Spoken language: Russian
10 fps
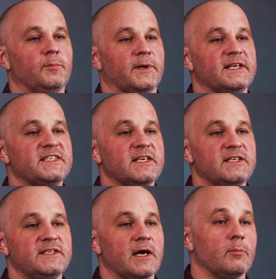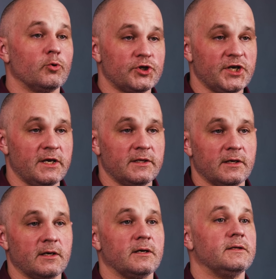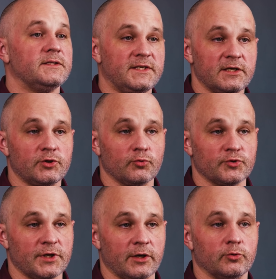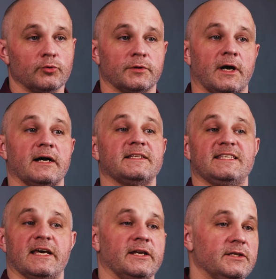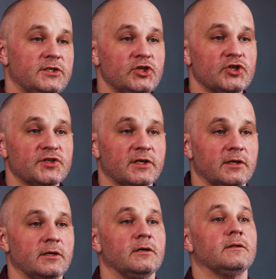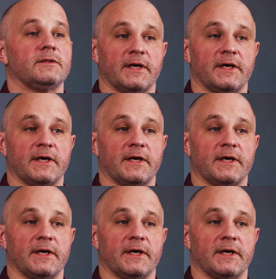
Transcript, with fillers: В процессе обучения дети узнают как теоретические,